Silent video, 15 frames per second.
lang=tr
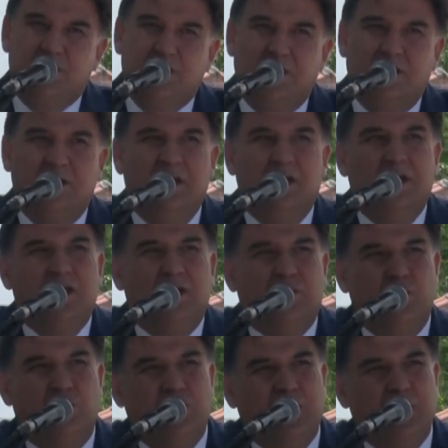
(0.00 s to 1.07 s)
için
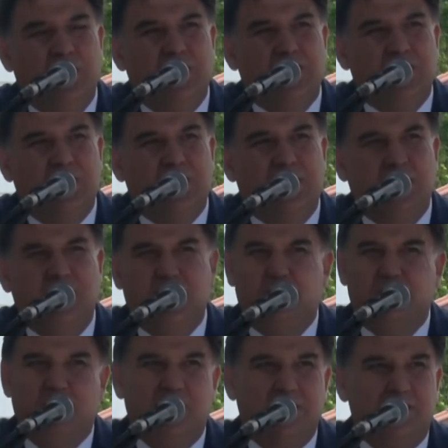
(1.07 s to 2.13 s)
gönderilecek.
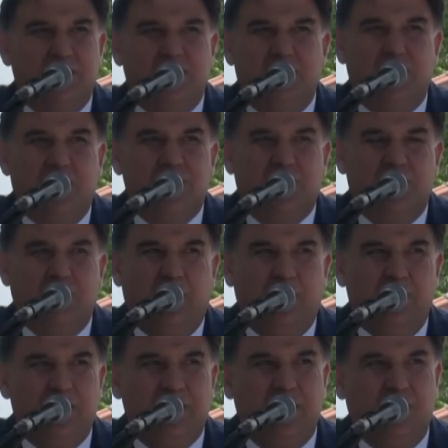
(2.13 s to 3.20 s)
Hiçbirisi başka bir
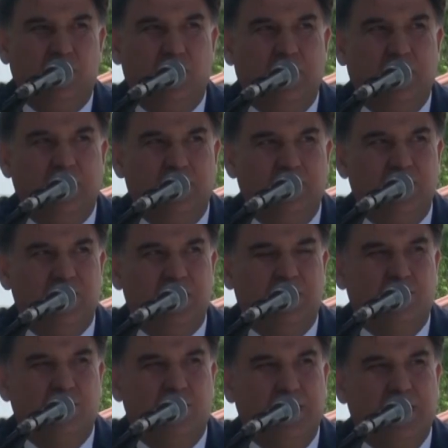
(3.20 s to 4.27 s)
amaçla kullanılmayacak
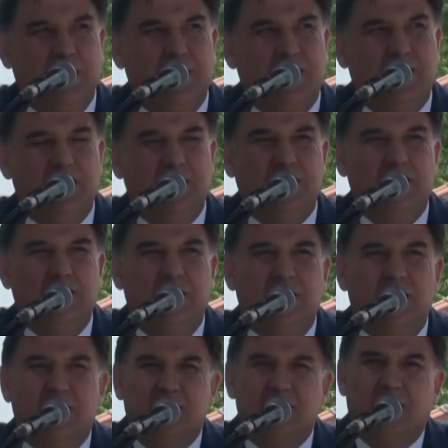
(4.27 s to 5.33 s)
bu gelirlerin.
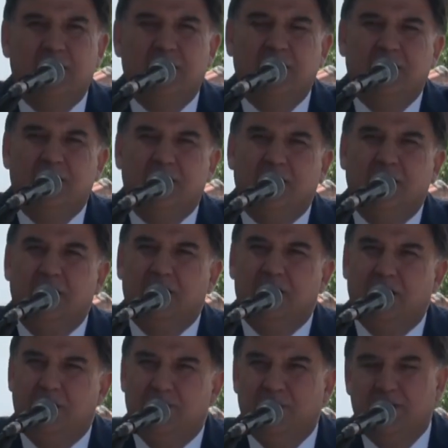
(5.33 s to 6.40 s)
Zaten
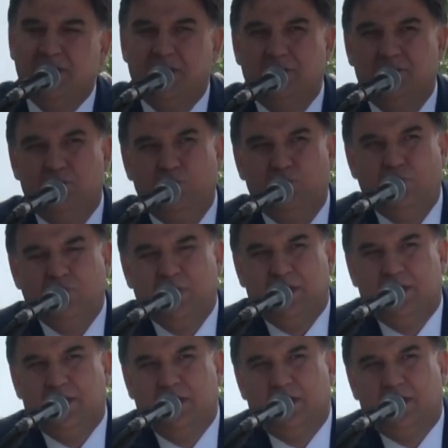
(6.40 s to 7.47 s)
etkinliklerimizin, bütün
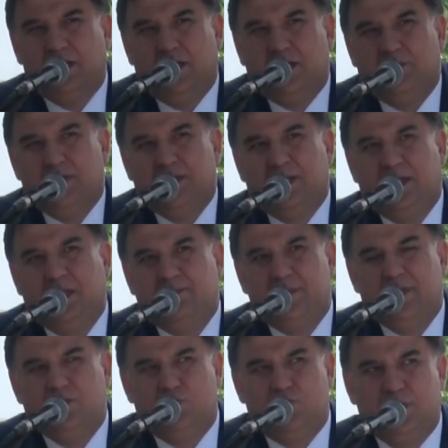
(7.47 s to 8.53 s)
etkinliklerimizin
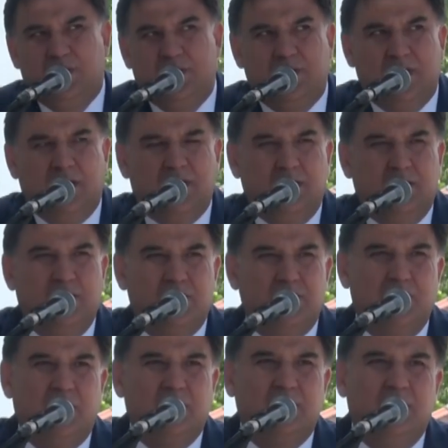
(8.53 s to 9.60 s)
hepsi ücretsiz
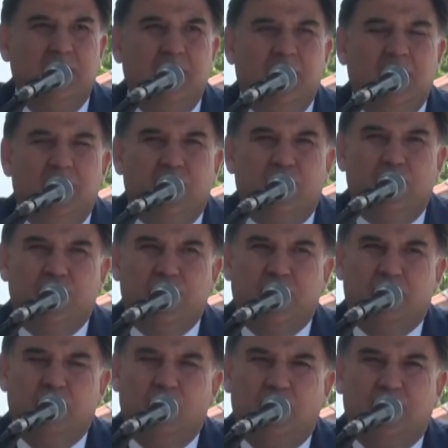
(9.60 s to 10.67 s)
arkadaşlar.
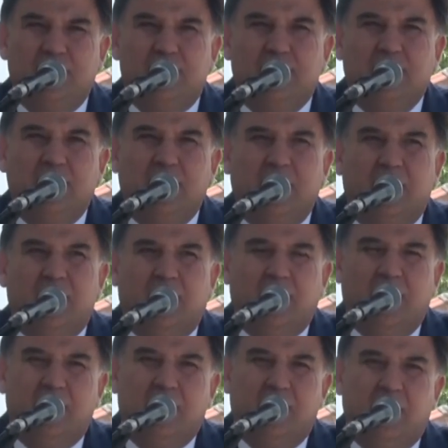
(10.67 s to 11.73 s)
Göcek bölgesinde,
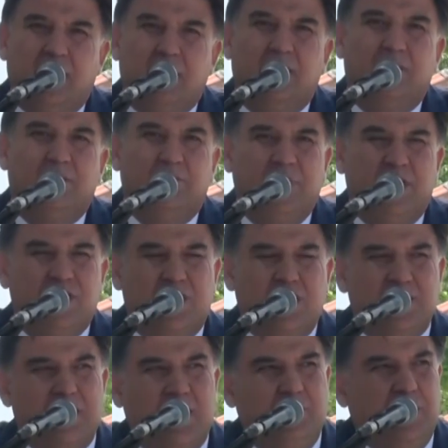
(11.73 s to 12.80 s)
Kaya'da,
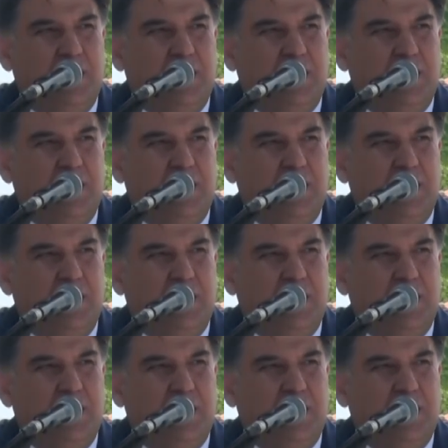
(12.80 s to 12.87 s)
Beşkaza